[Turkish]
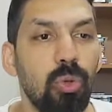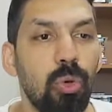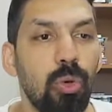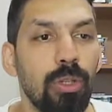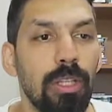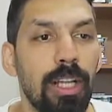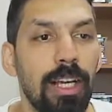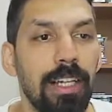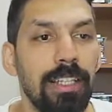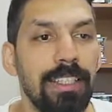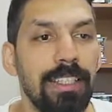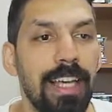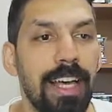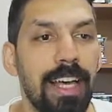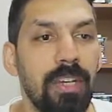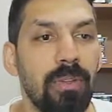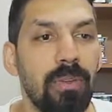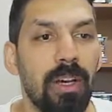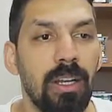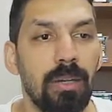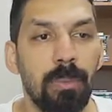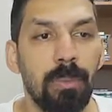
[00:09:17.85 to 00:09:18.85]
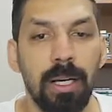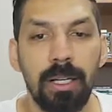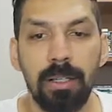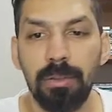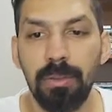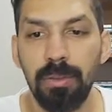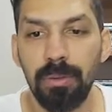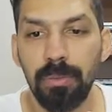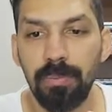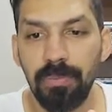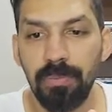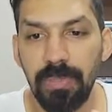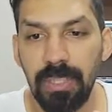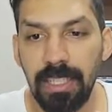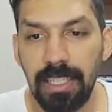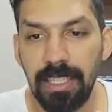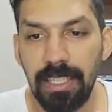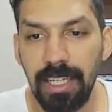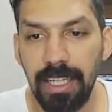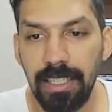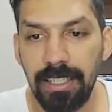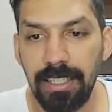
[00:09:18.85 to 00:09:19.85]
olan yer var. Bak
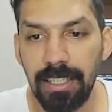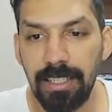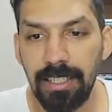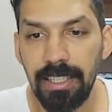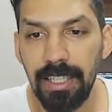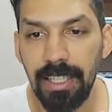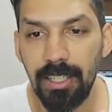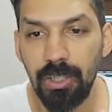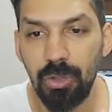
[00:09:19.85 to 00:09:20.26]
dikkat et.